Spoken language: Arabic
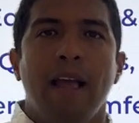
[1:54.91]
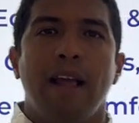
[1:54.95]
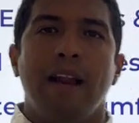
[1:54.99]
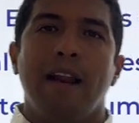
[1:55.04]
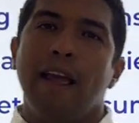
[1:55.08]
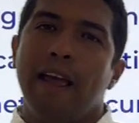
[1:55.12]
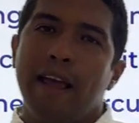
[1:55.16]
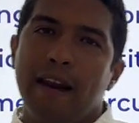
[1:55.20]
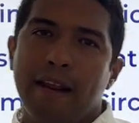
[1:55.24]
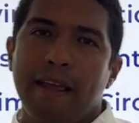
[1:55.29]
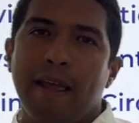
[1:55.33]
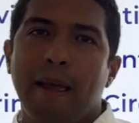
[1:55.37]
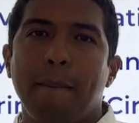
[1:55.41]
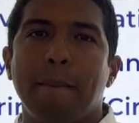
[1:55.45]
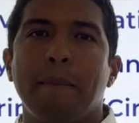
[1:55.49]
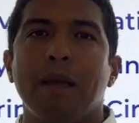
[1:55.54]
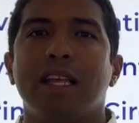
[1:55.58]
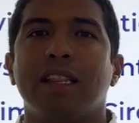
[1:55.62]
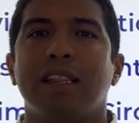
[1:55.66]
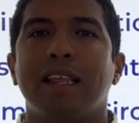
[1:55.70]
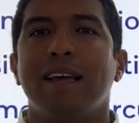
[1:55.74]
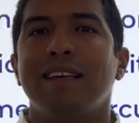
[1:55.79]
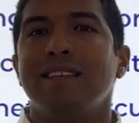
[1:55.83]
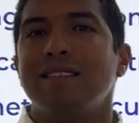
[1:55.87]
الاريا
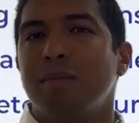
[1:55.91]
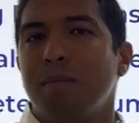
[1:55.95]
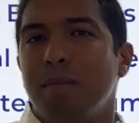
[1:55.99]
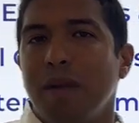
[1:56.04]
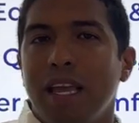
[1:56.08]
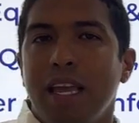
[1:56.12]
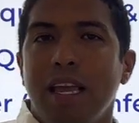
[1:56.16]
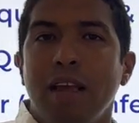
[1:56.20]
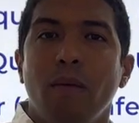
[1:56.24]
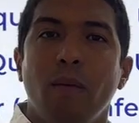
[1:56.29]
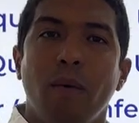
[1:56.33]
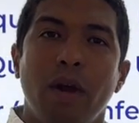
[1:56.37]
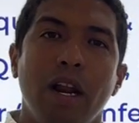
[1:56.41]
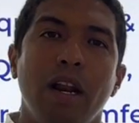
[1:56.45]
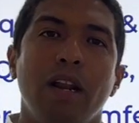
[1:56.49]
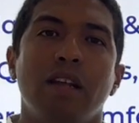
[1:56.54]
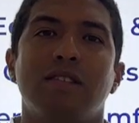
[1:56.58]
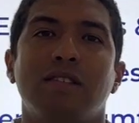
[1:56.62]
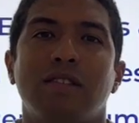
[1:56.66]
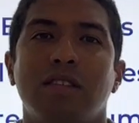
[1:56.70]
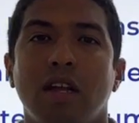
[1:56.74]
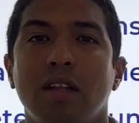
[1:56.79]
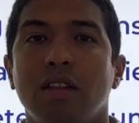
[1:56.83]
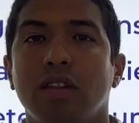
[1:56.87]
بيتقاس بايه وايه
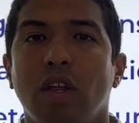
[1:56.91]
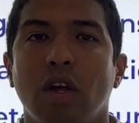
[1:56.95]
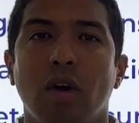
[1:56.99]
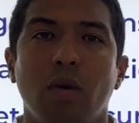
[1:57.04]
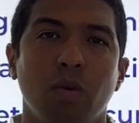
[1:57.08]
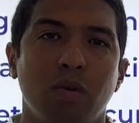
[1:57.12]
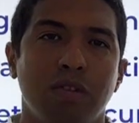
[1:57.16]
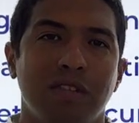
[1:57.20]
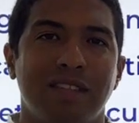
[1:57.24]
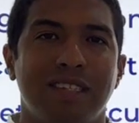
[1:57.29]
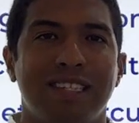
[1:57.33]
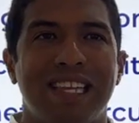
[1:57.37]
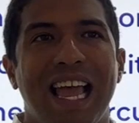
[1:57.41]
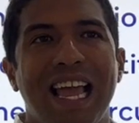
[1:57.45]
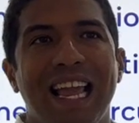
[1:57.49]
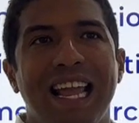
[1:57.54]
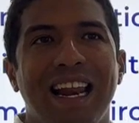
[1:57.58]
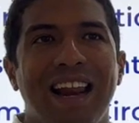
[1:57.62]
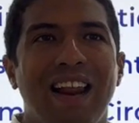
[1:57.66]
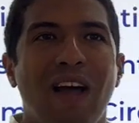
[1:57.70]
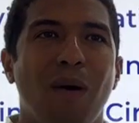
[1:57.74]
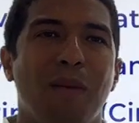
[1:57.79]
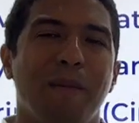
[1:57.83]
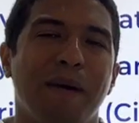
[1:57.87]
الستاندر
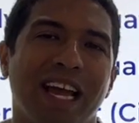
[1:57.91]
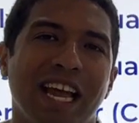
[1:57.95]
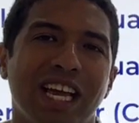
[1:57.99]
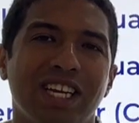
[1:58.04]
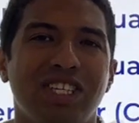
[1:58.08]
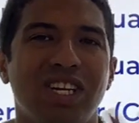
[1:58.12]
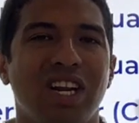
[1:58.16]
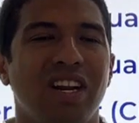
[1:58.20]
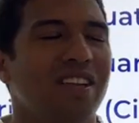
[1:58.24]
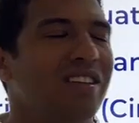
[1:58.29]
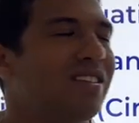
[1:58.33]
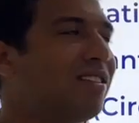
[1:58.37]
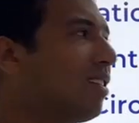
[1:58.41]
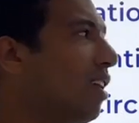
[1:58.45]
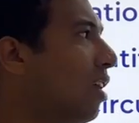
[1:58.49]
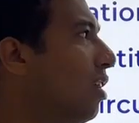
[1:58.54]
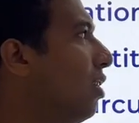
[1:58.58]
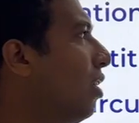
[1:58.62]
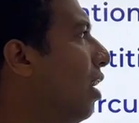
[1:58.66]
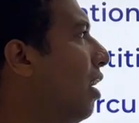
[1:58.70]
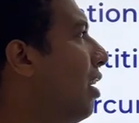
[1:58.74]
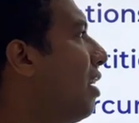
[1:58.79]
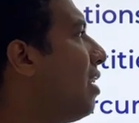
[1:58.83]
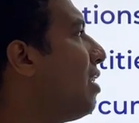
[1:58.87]
وازاي لو ما جاش
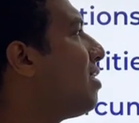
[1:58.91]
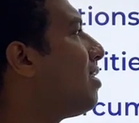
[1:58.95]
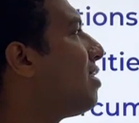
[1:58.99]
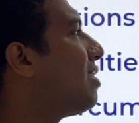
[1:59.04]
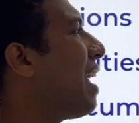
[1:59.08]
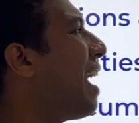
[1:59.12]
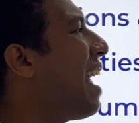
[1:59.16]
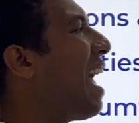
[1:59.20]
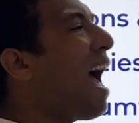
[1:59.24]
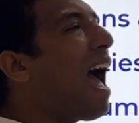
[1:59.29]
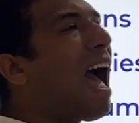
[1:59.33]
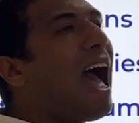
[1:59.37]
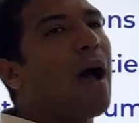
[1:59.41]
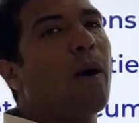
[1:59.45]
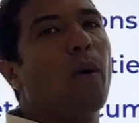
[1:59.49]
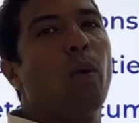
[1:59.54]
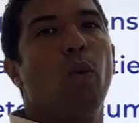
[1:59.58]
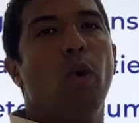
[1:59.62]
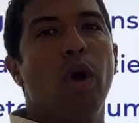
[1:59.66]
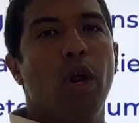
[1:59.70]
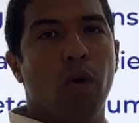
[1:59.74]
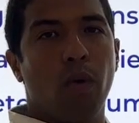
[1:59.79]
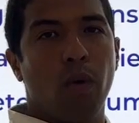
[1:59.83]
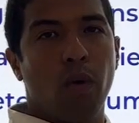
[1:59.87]
الستاندر ازاي
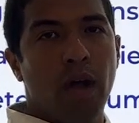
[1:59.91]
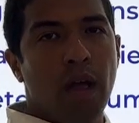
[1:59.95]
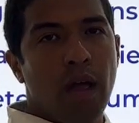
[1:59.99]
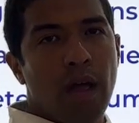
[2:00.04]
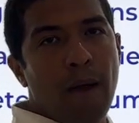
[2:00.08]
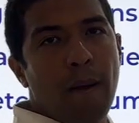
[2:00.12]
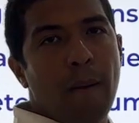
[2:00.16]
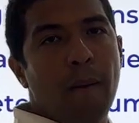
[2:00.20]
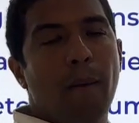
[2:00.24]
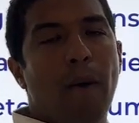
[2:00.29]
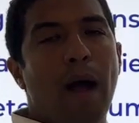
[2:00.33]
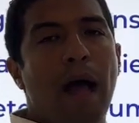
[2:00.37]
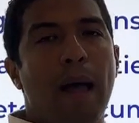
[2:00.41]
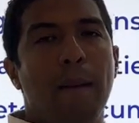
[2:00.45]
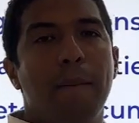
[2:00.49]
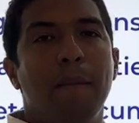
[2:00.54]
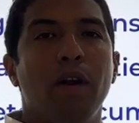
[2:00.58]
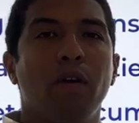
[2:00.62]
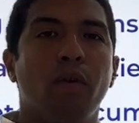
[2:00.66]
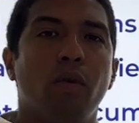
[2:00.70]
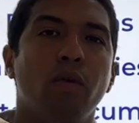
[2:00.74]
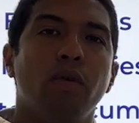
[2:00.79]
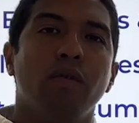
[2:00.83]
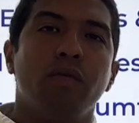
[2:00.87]
احوله
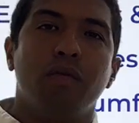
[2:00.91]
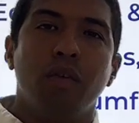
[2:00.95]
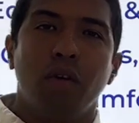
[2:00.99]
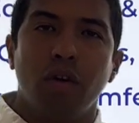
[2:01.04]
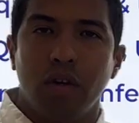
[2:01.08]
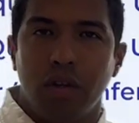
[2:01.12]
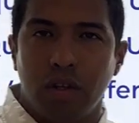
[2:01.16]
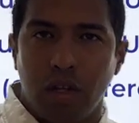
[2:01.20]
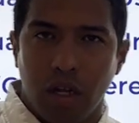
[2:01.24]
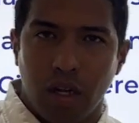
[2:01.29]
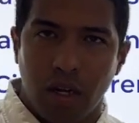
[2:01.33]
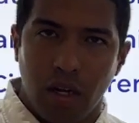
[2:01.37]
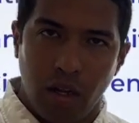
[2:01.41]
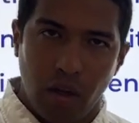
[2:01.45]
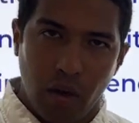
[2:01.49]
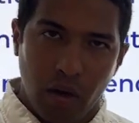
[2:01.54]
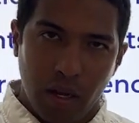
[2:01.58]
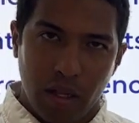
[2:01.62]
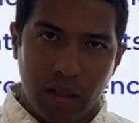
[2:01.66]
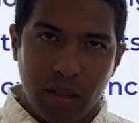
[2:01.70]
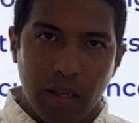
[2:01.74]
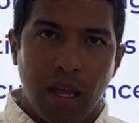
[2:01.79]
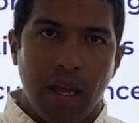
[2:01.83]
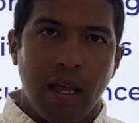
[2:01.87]
واعمل كونفرت
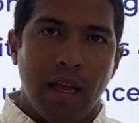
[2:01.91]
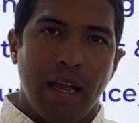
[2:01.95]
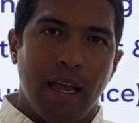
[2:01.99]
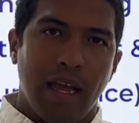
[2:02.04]
لليونت